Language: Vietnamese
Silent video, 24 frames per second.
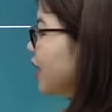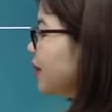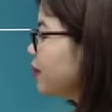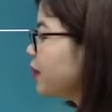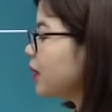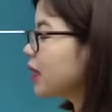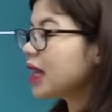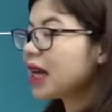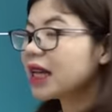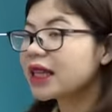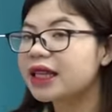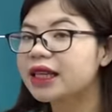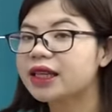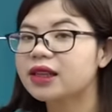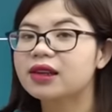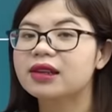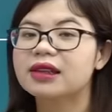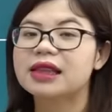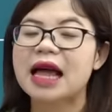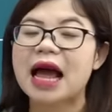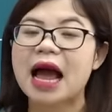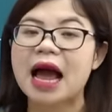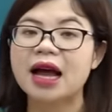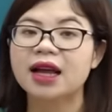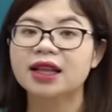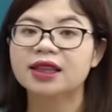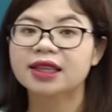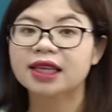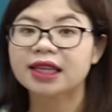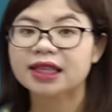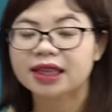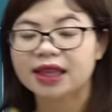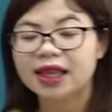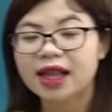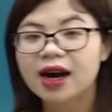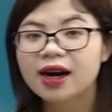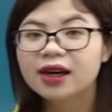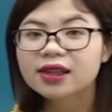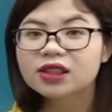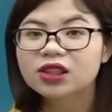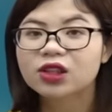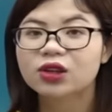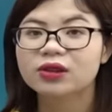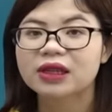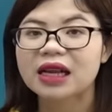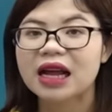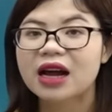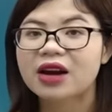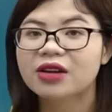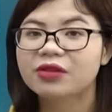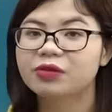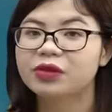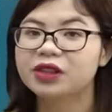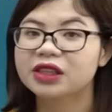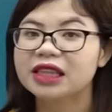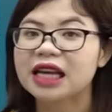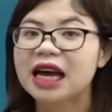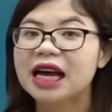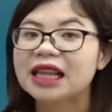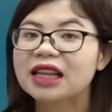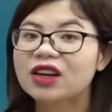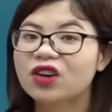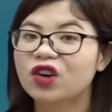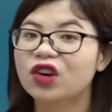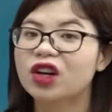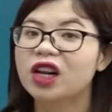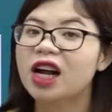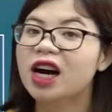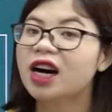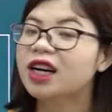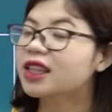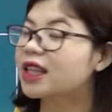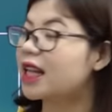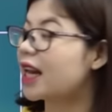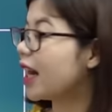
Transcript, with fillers: buta ni cự là thịt lợn đúng nào buta là con lợn